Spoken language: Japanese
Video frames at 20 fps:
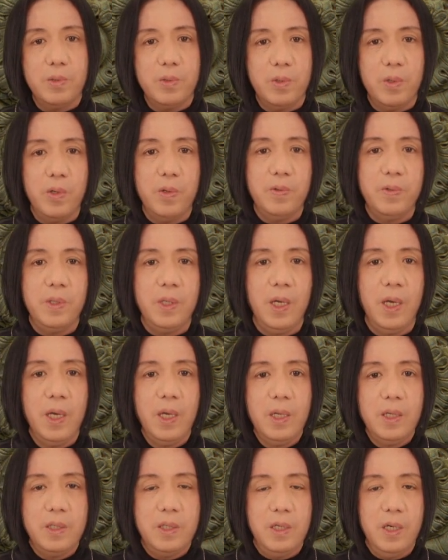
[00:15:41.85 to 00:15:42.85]
こういうふうに
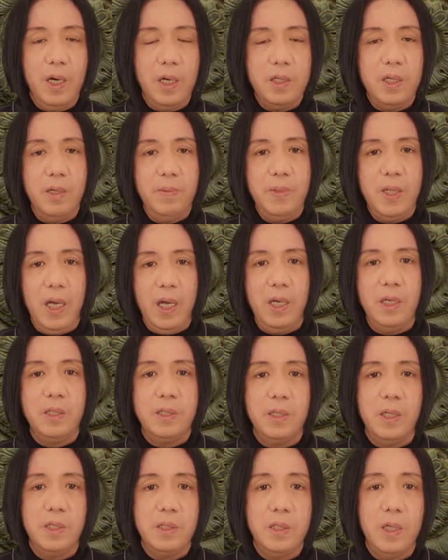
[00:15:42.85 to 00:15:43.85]
違った意味で変
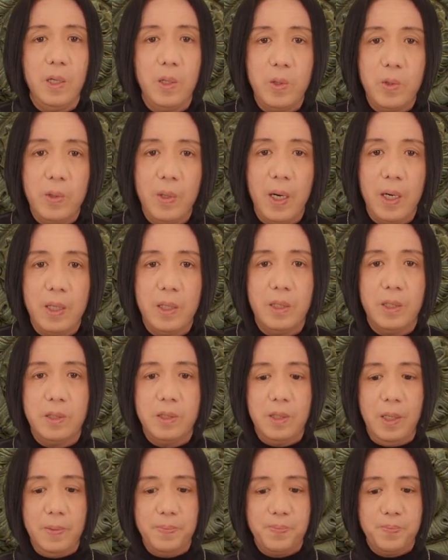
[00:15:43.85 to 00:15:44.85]
遷していくわけで
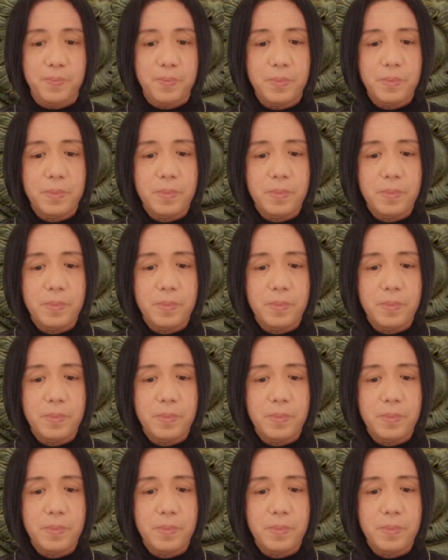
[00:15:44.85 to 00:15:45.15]
すね。